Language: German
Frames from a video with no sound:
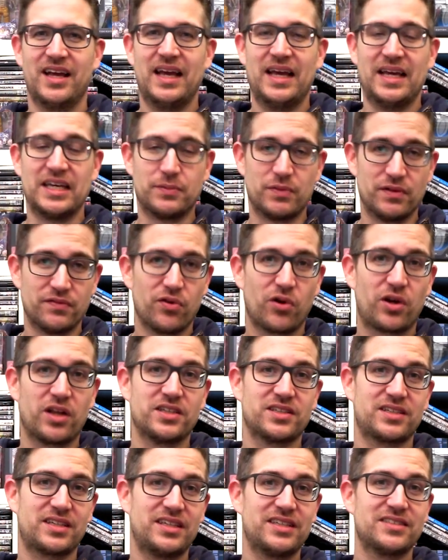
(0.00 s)
Ich bin
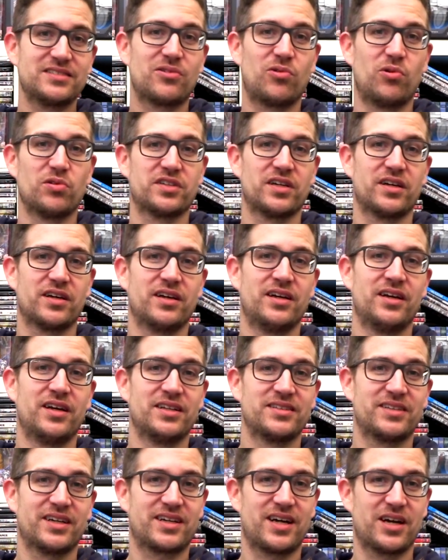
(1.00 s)
wirklich riesengroßer
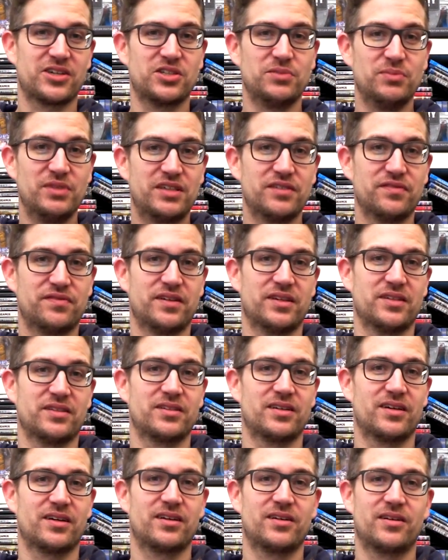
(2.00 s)
Takashi Miike-Fan.
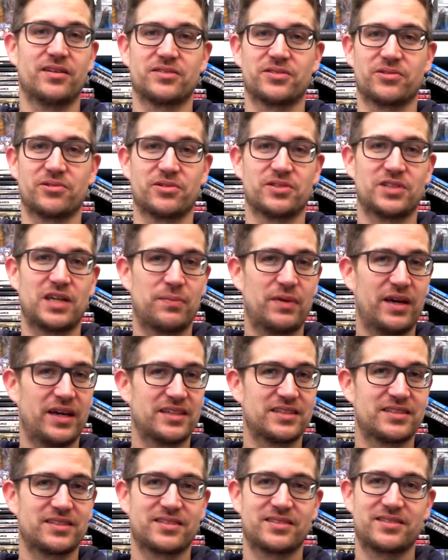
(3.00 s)
Ja? Also ich habe
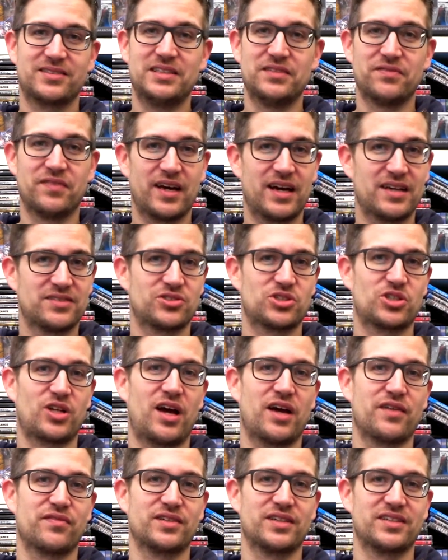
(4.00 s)
echt diverse
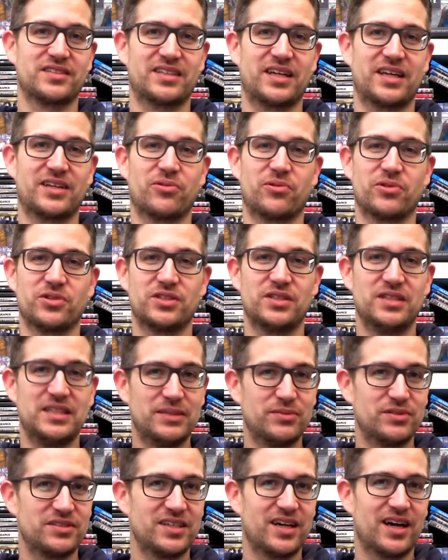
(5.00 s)
Streifen gesehen und ich
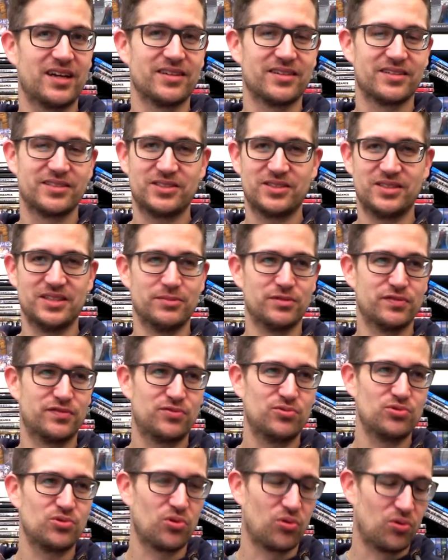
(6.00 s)
liebe sie alle. Ich liebe
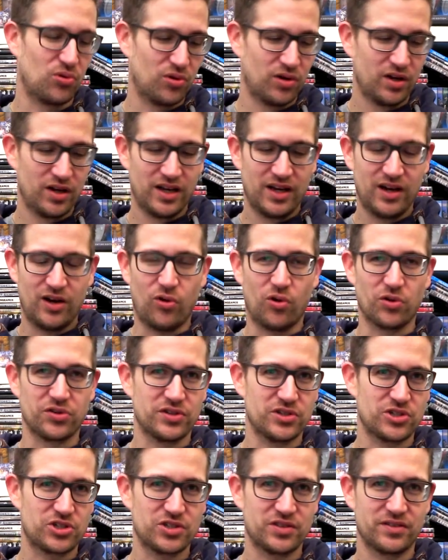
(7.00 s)
Fudo,
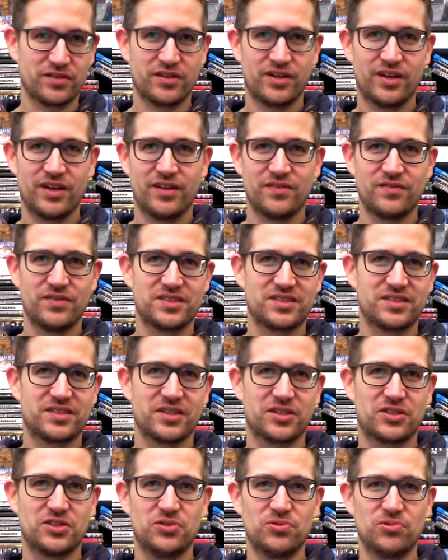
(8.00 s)
Audition, Visitor
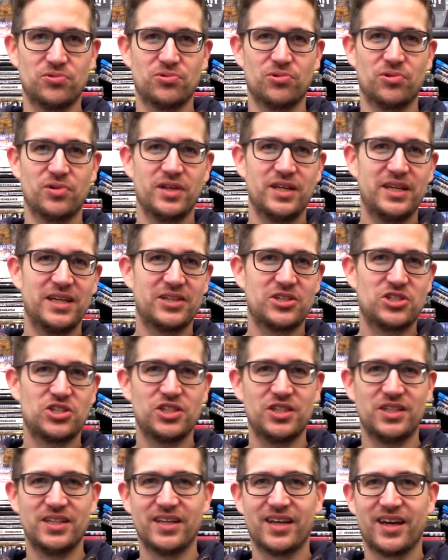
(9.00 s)
Q,
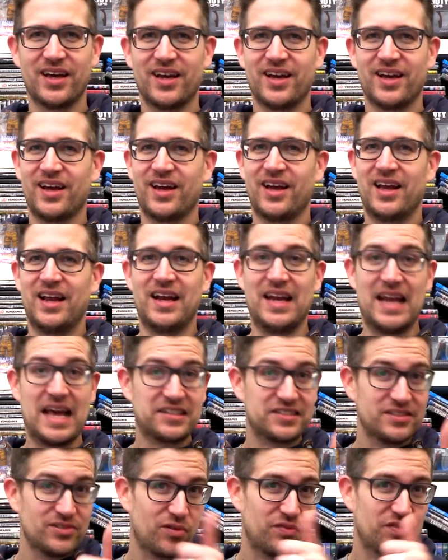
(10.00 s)
Itchy,
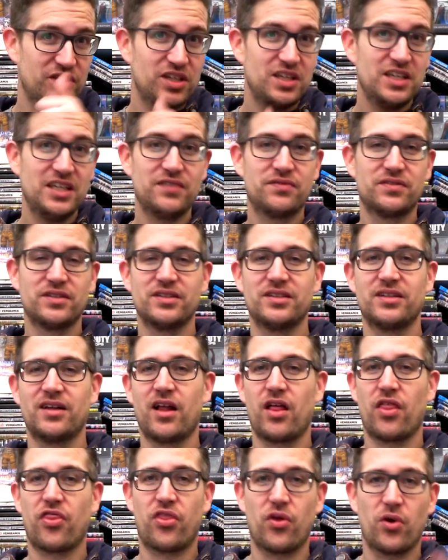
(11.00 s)
Lesson of the Evil,
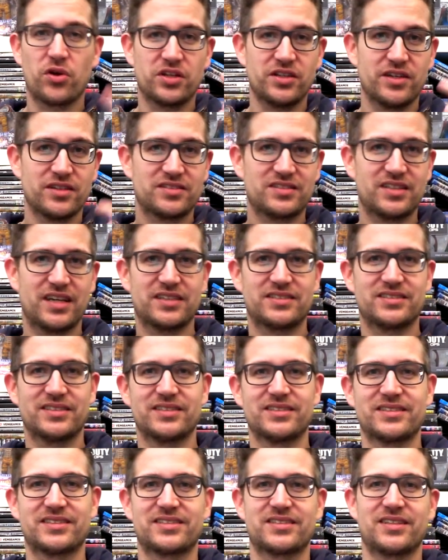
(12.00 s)
13
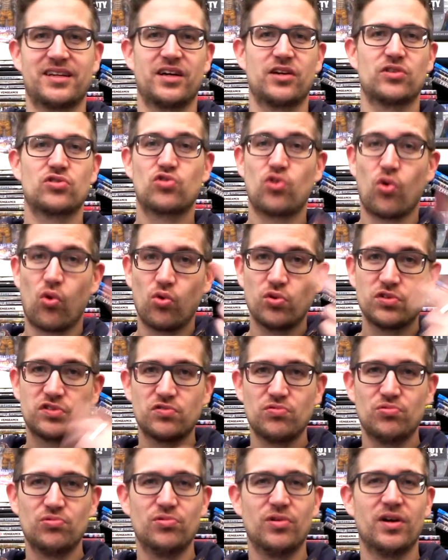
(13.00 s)
Assassins,
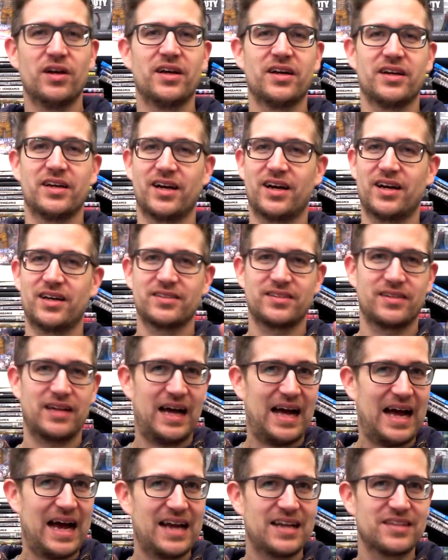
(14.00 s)
Gozu, ja?
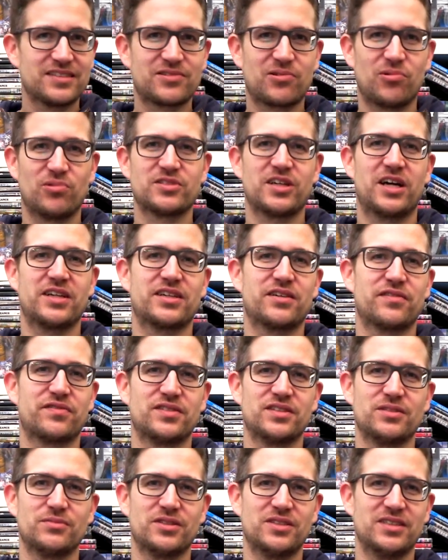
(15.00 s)
alles großartige
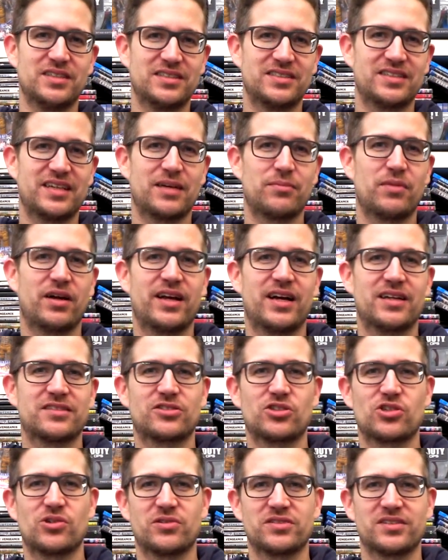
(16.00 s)
Filme, die ich sehr in mein Herz
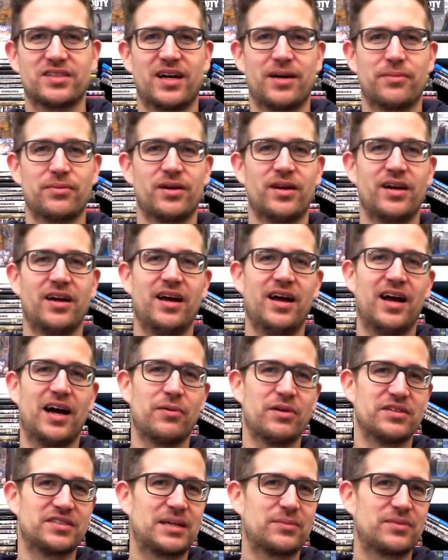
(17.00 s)
geschlossen habe. Aber
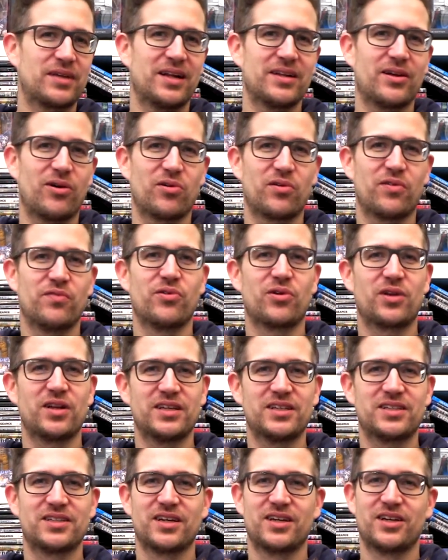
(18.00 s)
es gibt halt auch
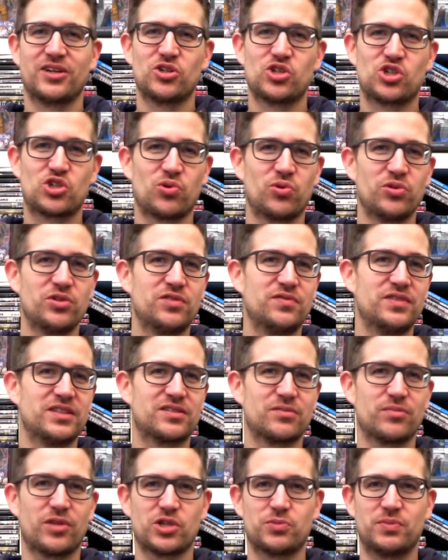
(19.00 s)
wirklich Schund, wie
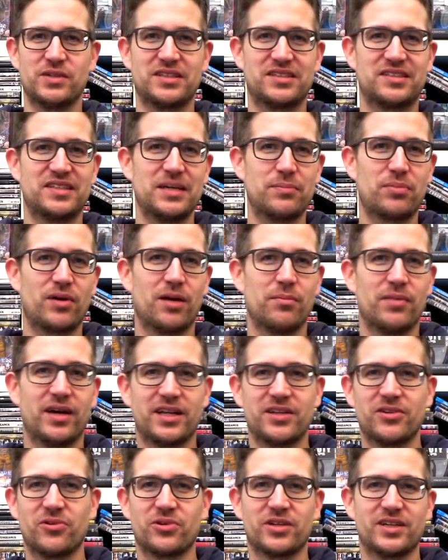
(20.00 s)
zum Beispiel
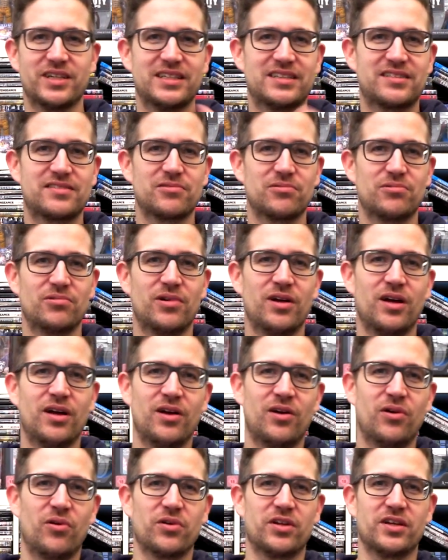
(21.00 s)
Zebraman oder Itzu
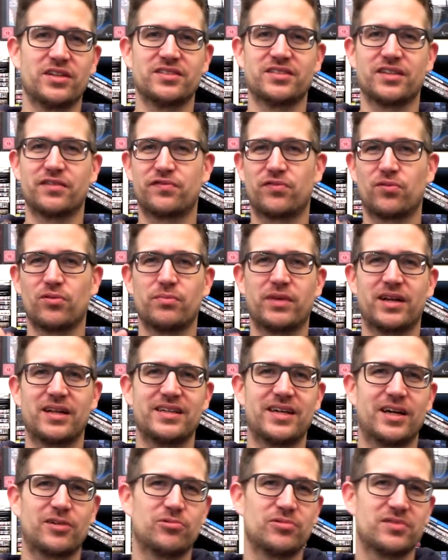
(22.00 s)
oder dieser Full Metal
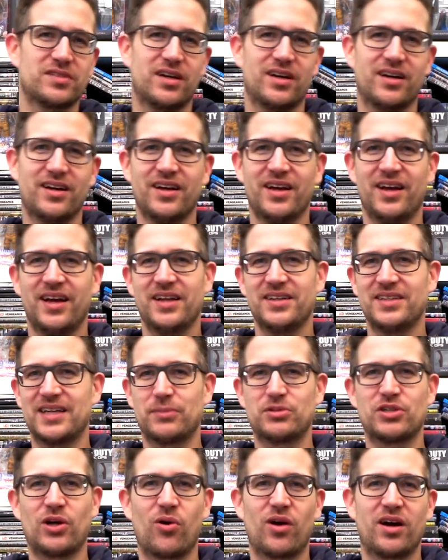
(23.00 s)
Yakuza. Die habe
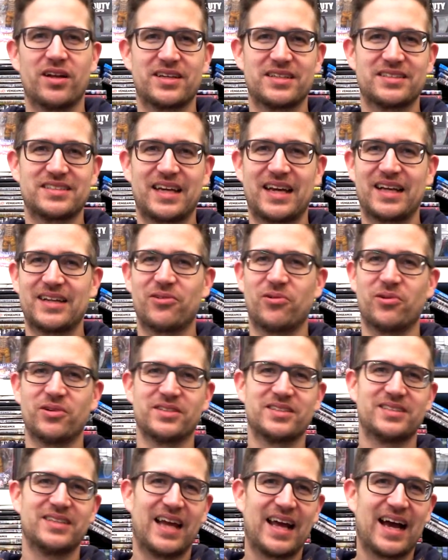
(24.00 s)
ich auch alle gesehen
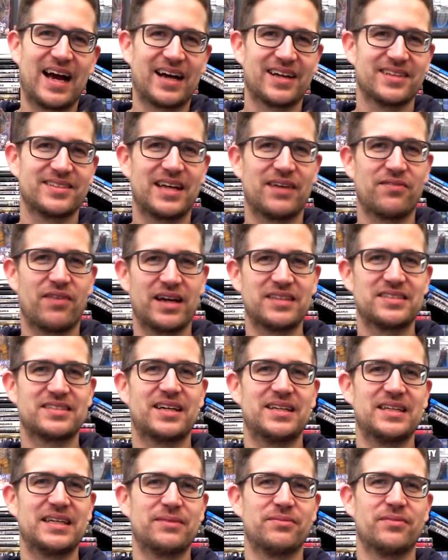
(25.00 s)
und naja, da weiß ich
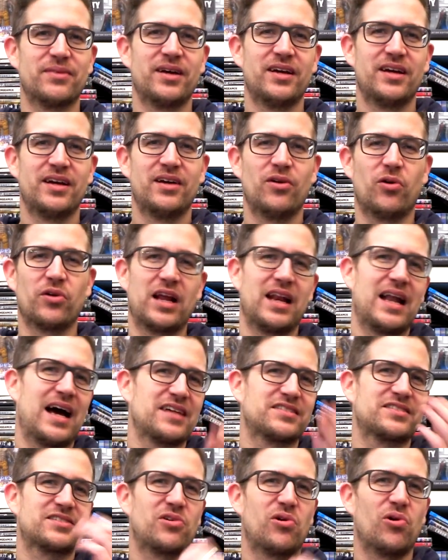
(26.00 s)
halt eben, oder
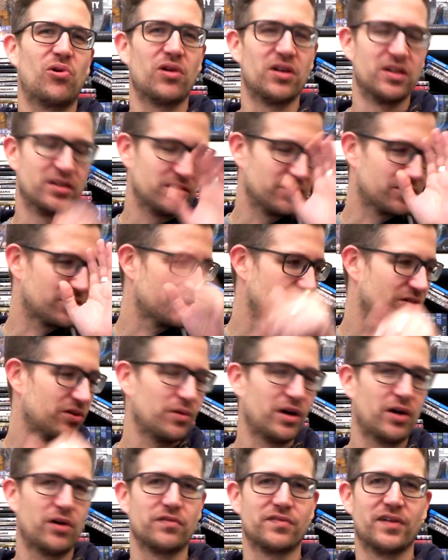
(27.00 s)
Last Call, oh Gott, hör
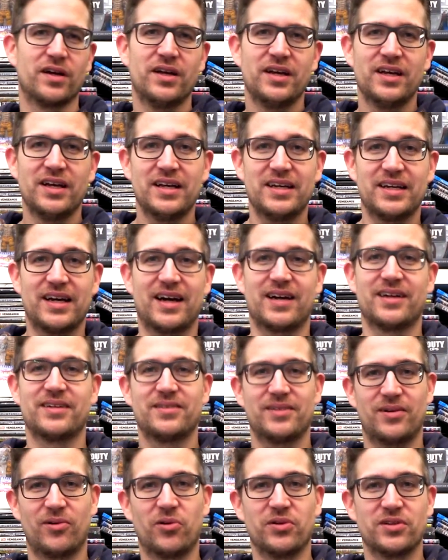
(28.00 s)
mal auf. Ja,
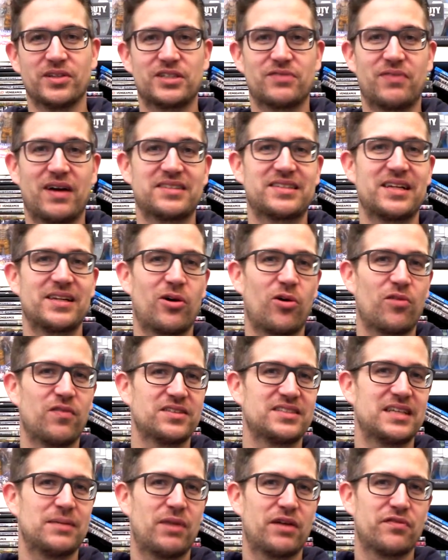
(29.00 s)
und ich weiß halt auch, was
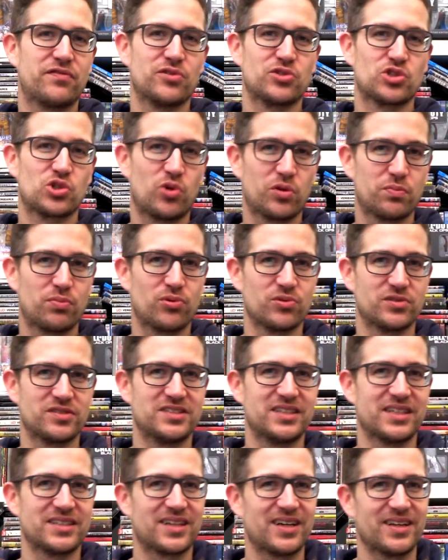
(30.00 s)
der Mann für Schrott
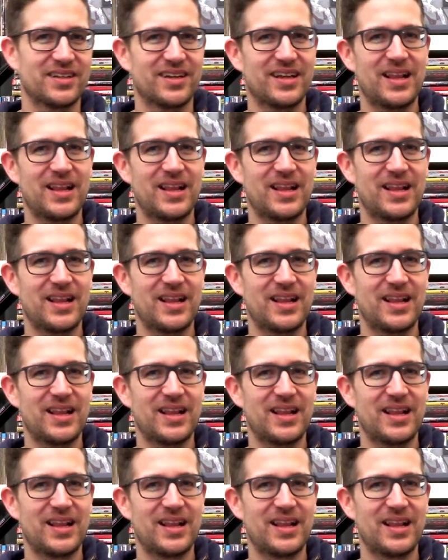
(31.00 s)
produzieren kann.